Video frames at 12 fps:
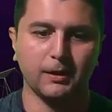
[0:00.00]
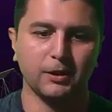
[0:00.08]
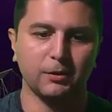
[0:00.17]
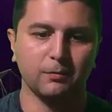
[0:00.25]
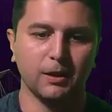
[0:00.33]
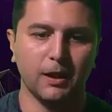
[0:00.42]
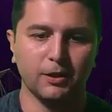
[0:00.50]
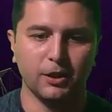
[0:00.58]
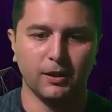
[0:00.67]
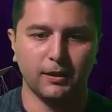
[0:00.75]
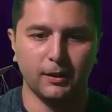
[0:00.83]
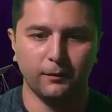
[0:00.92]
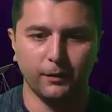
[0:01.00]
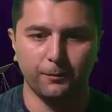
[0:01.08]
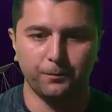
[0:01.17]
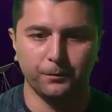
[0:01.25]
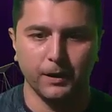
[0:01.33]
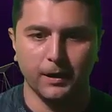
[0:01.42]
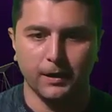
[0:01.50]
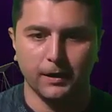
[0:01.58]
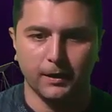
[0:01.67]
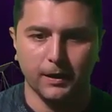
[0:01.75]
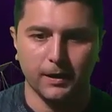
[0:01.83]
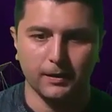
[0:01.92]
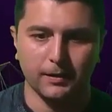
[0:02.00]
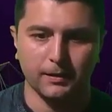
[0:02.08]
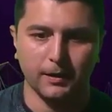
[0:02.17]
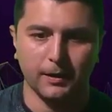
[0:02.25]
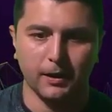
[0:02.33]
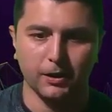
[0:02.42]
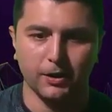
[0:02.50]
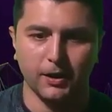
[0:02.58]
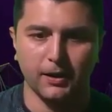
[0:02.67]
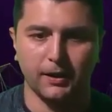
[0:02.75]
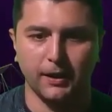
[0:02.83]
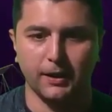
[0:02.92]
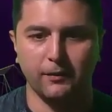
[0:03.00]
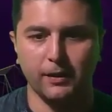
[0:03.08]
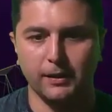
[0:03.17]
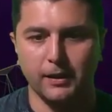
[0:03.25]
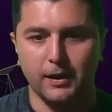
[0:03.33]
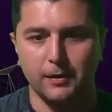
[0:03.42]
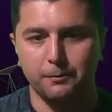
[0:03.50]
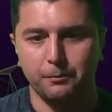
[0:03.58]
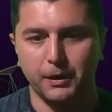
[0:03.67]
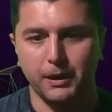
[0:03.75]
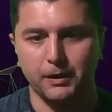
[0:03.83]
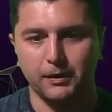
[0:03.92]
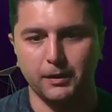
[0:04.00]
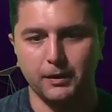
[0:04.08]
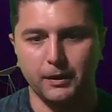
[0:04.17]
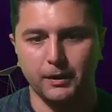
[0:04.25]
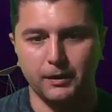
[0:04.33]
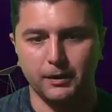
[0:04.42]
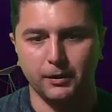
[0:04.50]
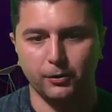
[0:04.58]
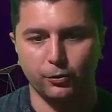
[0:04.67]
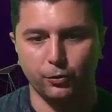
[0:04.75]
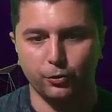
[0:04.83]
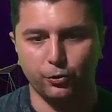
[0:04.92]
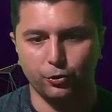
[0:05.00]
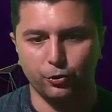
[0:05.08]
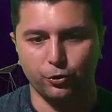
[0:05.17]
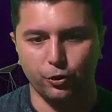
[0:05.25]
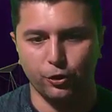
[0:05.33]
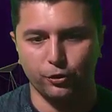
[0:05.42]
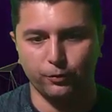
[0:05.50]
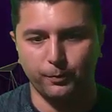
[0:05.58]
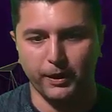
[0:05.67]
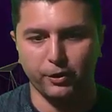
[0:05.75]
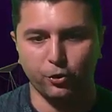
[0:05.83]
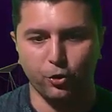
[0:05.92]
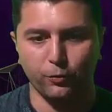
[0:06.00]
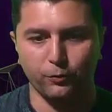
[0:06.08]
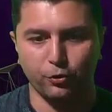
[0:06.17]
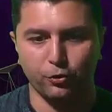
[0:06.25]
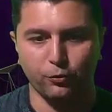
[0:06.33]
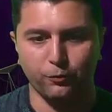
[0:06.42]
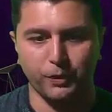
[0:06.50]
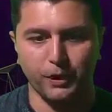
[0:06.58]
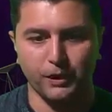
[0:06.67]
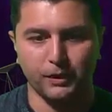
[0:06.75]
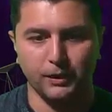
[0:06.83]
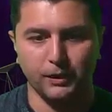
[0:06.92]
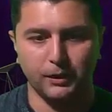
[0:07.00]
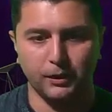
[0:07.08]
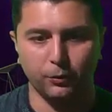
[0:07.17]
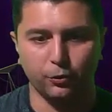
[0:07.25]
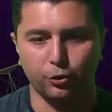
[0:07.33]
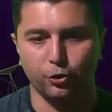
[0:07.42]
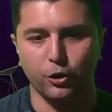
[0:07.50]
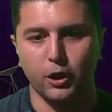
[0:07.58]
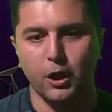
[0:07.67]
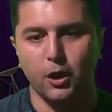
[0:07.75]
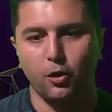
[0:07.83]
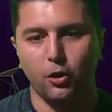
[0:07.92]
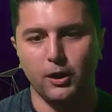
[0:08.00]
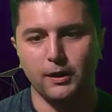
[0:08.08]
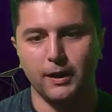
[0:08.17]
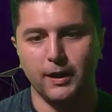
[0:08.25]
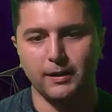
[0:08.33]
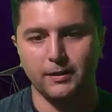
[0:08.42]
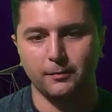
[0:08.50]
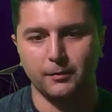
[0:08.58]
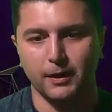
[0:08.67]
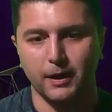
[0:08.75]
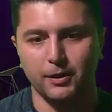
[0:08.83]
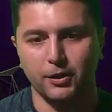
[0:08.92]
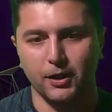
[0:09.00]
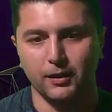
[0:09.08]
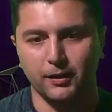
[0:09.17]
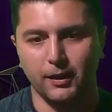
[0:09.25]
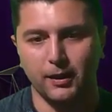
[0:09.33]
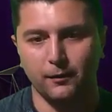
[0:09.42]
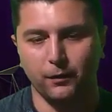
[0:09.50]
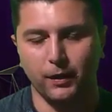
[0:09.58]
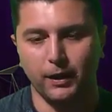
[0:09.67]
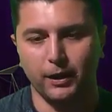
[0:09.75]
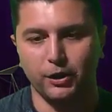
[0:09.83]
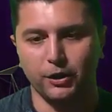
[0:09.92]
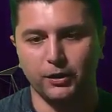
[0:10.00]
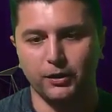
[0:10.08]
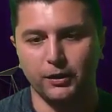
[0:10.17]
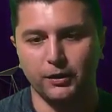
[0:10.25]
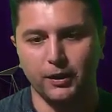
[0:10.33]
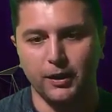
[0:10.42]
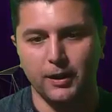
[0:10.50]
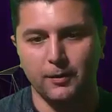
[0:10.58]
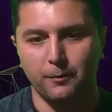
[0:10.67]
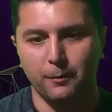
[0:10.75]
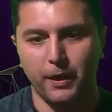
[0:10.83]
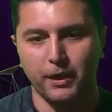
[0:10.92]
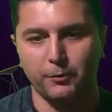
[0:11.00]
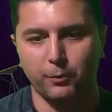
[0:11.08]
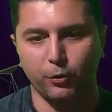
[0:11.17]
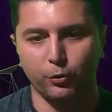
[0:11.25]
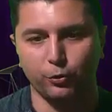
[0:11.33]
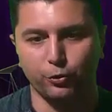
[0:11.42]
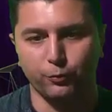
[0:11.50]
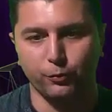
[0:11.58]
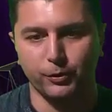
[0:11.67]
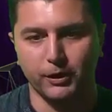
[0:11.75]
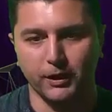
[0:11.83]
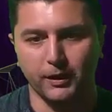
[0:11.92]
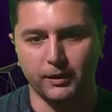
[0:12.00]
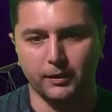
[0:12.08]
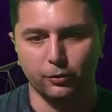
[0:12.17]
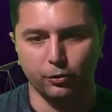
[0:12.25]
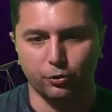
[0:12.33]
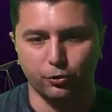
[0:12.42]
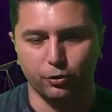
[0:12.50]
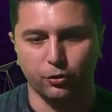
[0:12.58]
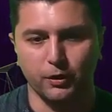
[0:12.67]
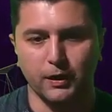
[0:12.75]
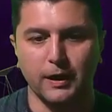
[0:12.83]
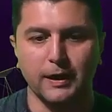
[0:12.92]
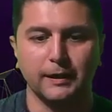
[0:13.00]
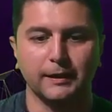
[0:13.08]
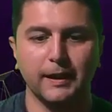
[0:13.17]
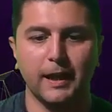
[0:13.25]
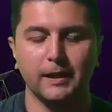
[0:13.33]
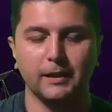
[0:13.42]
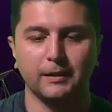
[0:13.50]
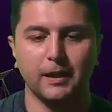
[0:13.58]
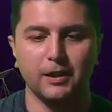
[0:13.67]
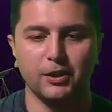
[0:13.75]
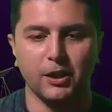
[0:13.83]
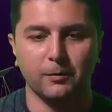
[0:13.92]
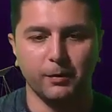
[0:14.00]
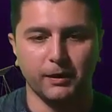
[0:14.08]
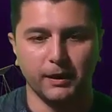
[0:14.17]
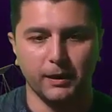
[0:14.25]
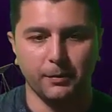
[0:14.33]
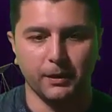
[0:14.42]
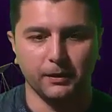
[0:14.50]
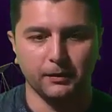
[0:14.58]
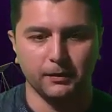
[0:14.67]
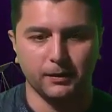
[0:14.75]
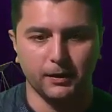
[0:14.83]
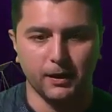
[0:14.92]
Bakın şimdi tanjant alfa. Karşısında kaç tane kare var? 1, 2, 3, 4, 5. Komşusu 1, 2, 3. O halde yazdım tanjant alfa eşittir 5 bölü 3. Bu bir kenarda dursun. Geldik tanjant beta'ya bakın.